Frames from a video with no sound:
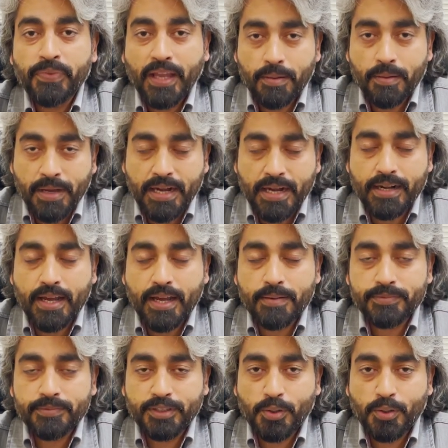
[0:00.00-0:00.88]
हमारा
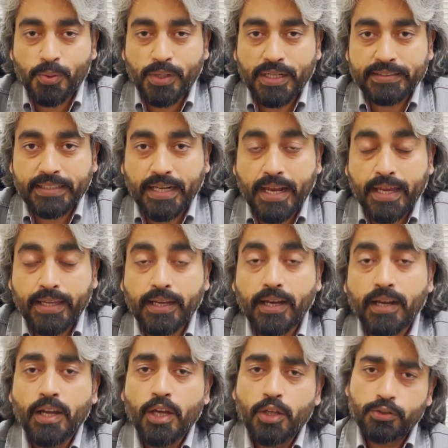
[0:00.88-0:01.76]
नाम ज़रूर नज़र
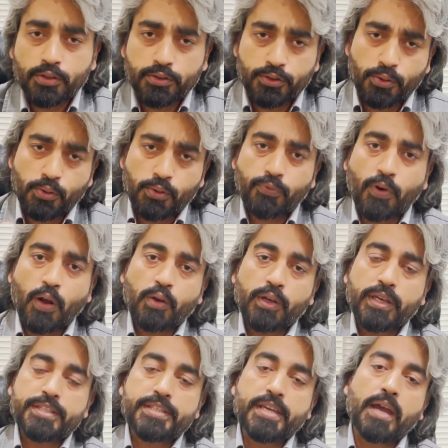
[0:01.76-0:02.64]
आएगा तो ज़रूर
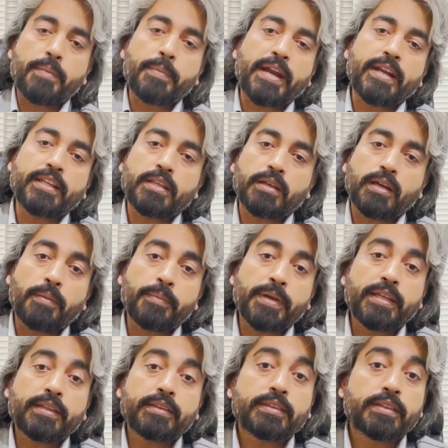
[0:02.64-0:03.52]
फॉलो कीजिए हमारे
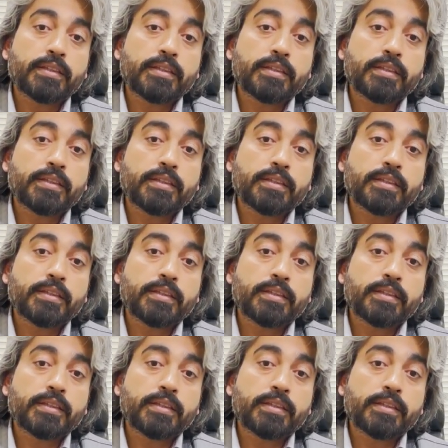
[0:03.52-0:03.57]
हमें